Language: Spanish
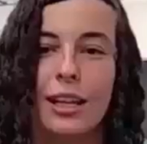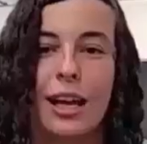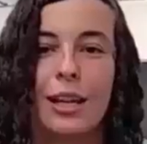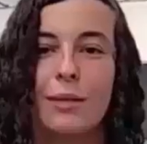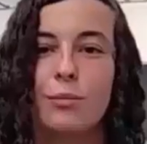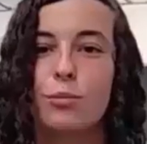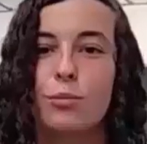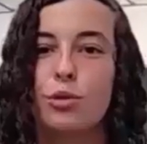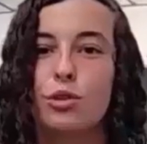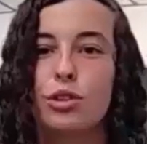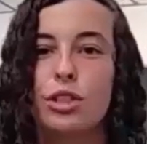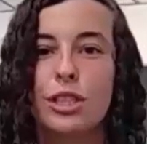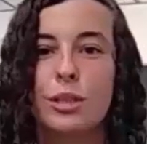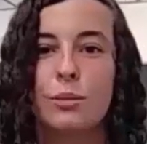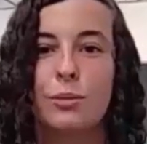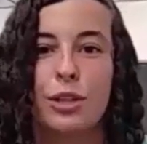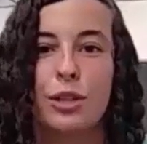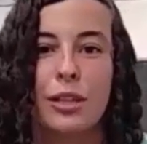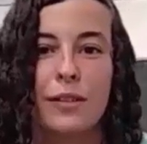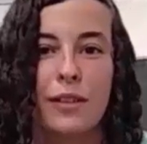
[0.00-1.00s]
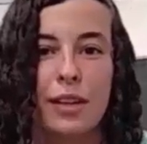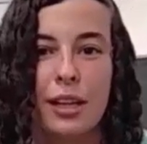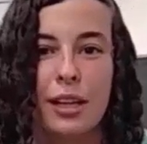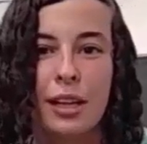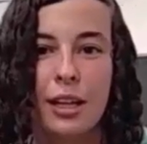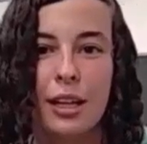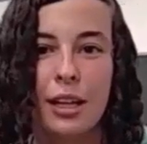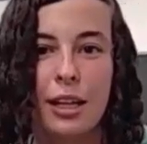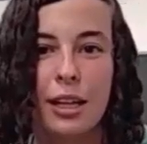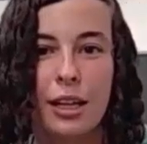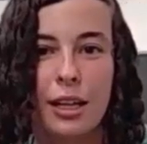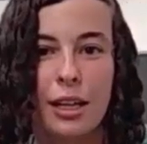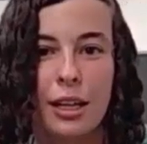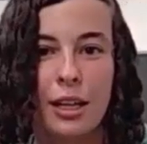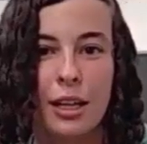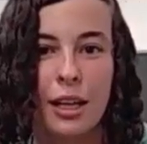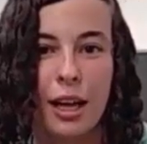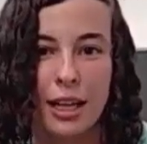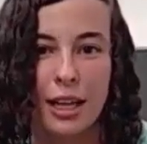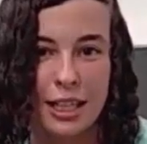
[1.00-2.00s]
hay muchísimo nivel
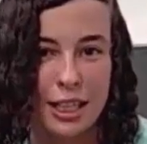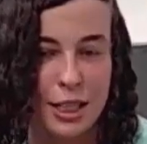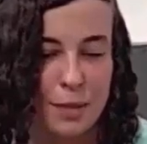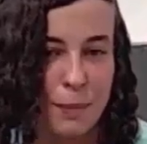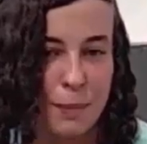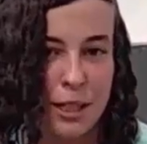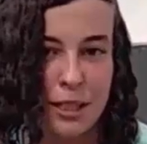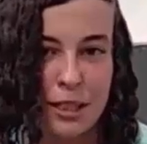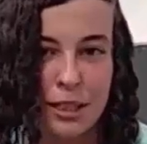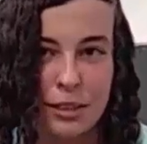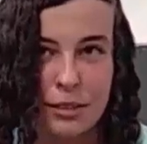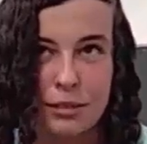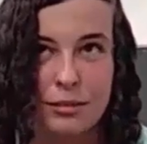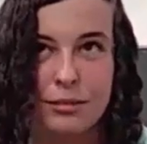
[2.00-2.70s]
eh, aquí en España.